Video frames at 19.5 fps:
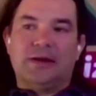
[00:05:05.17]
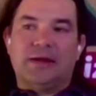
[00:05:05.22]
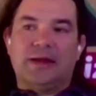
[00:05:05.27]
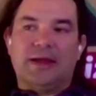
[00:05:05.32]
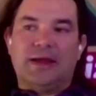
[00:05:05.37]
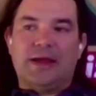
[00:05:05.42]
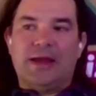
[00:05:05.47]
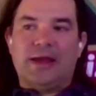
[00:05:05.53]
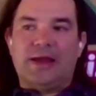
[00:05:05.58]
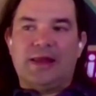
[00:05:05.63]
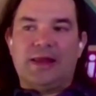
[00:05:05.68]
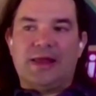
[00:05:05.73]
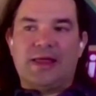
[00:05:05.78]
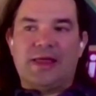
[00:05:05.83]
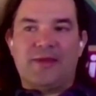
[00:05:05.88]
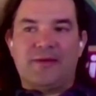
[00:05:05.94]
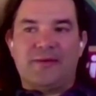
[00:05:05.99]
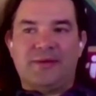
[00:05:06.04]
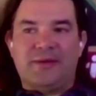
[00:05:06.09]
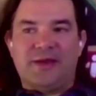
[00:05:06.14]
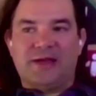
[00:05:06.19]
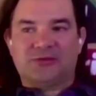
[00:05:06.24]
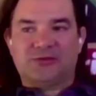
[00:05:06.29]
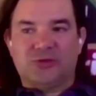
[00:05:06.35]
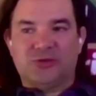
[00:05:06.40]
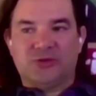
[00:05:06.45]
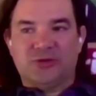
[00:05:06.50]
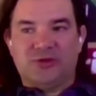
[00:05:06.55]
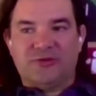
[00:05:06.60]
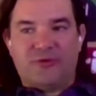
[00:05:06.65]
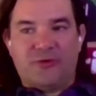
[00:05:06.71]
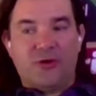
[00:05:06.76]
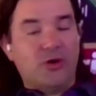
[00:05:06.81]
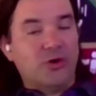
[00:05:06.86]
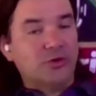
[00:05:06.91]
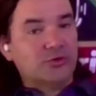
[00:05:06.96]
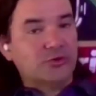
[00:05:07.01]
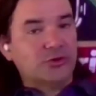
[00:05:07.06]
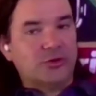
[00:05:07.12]
eh, la deviación de
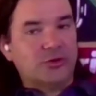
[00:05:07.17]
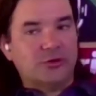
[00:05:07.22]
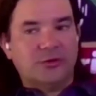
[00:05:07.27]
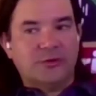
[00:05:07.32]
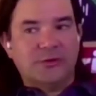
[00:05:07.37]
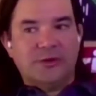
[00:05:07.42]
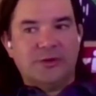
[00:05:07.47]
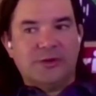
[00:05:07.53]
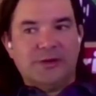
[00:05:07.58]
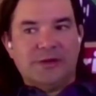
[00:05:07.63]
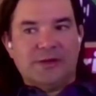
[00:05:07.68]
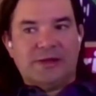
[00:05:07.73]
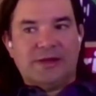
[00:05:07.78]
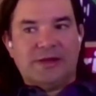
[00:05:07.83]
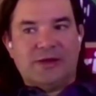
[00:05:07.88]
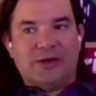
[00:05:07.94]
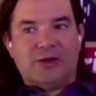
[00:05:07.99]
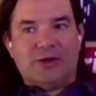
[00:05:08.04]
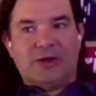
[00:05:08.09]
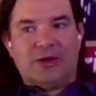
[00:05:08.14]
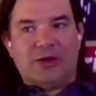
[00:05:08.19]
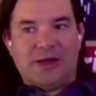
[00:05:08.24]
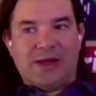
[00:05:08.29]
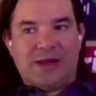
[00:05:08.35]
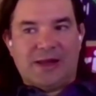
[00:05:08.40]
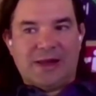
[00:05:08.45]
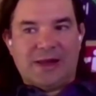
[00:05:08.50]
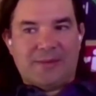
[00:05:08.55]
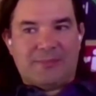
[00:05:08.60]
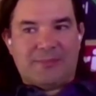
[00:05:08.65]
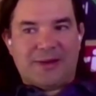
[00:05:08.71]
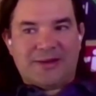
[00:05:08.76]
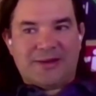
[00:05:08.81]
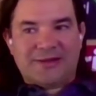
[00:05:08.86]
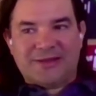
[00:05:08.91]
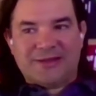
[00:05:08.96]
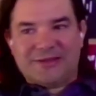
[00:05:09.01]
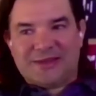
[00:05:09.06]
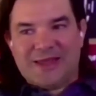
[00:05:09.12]
fondo, la,
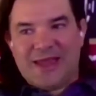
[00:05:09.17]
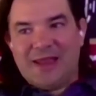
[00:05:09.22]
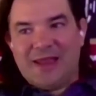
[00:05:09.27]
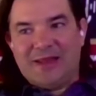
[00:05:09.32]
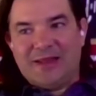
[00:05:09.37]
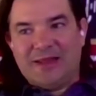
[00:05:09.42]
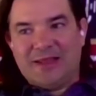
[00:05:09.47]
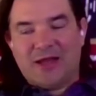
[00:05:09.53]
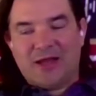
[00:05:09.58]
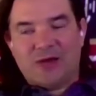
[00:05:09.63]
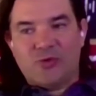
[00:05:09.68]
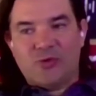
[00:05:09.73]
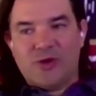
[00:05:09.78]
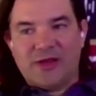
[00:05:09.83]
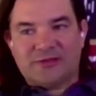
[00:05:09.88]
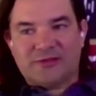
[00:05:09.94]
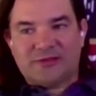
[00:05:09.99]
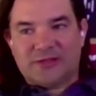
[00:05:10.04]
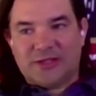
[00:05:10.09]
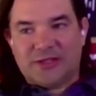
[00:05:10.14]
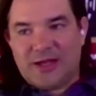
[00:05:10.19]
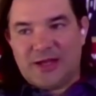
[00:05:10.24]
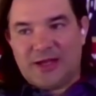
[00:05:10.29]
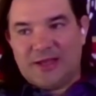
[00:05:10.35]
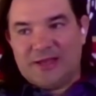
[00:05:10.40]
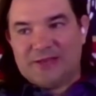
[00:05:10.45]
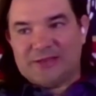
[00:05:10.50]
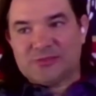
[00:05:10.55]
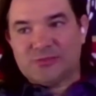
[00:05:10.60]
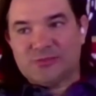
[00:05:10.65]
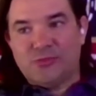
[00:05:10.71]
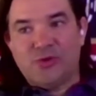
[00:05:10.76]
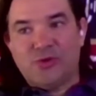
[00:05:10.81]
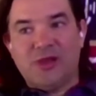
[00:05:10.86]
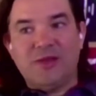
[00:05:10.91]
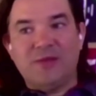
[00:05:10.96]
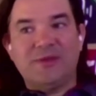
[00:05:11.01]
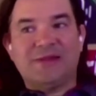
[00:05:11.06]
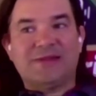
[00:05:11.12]
parte técnica nuestra es muy
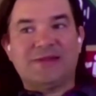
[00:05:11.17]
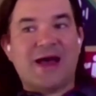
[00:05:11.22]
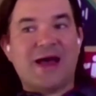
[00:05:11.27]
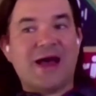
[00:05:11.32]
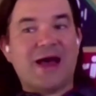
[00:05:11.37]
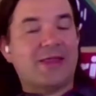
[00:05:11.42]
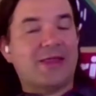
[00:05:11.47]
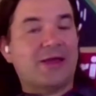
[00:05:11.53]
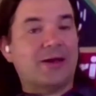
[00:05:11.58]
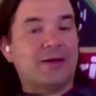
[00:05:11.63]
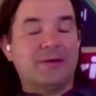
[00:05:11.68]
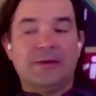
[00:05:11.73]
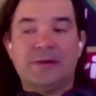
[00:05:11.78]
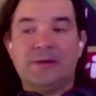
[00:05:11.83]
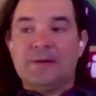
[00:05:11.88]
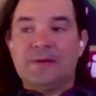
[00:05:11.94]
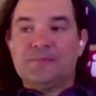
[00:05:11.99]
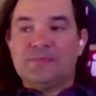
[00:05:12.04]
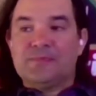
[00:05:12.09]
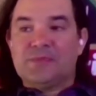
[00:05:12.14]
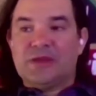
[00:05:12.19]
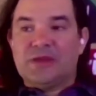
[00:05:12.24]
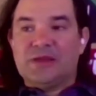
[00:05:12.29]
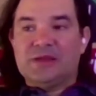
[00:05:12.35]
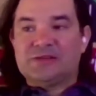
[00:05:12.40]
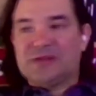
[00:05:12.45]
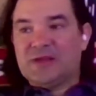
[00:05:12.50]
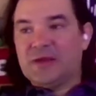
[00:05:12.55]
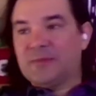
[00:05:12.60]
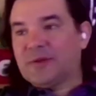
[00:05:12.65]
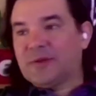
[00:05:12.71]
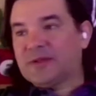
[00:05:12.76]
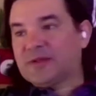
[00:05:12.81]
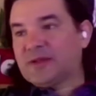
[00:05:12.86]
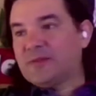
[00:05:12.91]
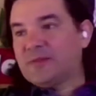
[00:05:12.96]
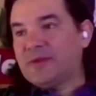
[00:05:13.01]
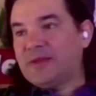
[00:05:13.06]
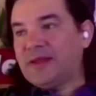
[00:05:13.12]
limitada y siempre
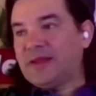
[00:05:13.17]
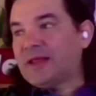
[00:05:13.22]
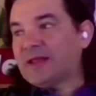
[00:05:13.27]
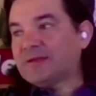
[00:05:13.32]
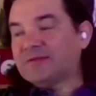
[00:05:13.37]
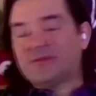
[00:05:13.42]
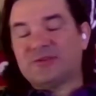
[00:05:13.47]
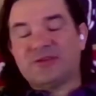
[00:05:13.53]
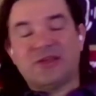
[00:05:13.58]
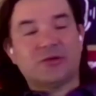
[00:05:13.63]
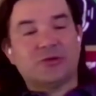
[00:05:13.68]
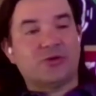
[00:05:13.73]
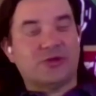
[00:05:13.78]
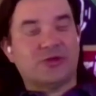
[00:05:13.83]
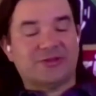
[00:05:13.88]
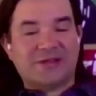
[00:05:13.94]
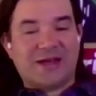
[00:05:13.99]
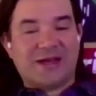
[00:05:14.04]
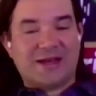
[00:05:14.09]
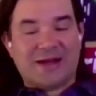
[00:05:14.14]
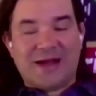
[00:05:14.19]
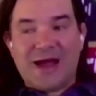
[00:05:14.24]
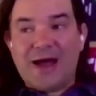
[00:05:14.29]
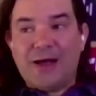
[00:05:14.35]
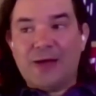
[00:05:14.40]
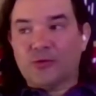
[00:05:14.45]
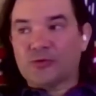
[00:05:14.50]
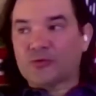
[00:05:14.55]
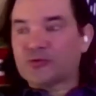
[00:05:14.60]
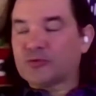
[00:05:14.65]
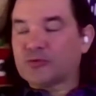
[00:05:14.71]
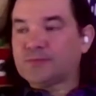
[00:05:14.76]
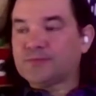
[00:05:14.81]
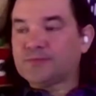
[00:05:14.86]
terminan siendo descargados.